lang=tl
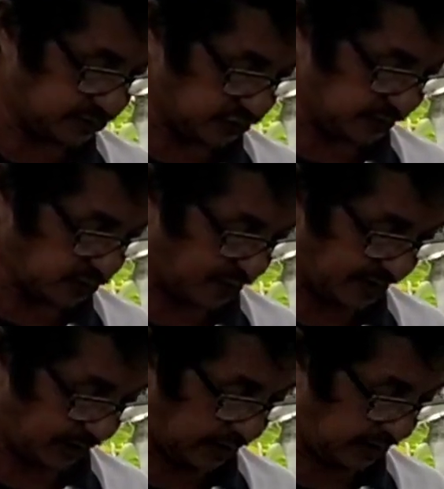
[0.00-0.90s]
Jesus
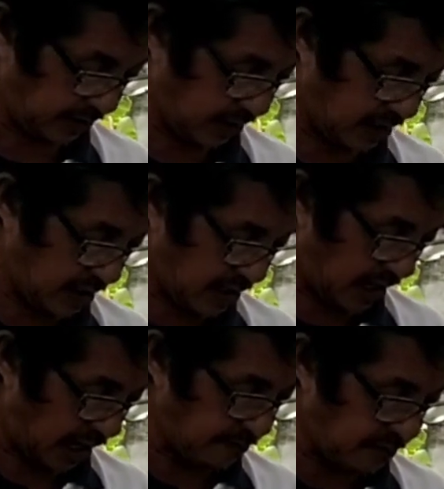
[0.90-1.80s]
mitubag kaniya,
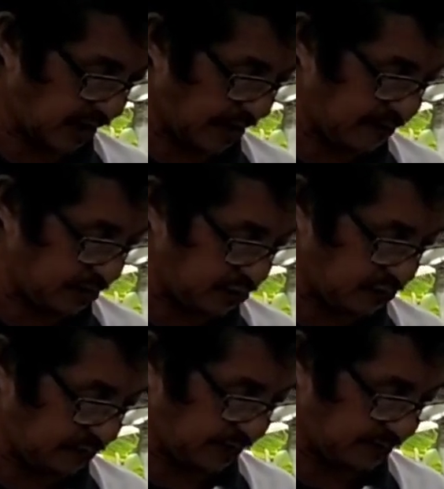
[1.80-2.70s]
ang mga
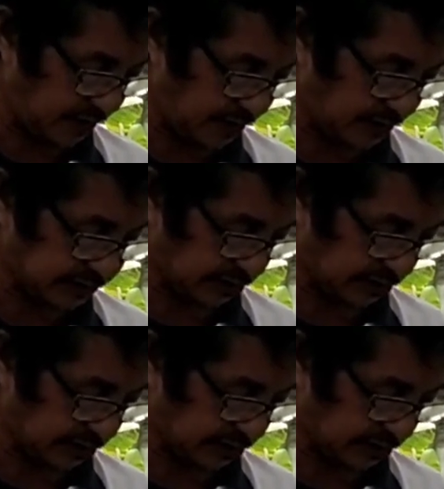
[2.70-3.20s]
milo may mga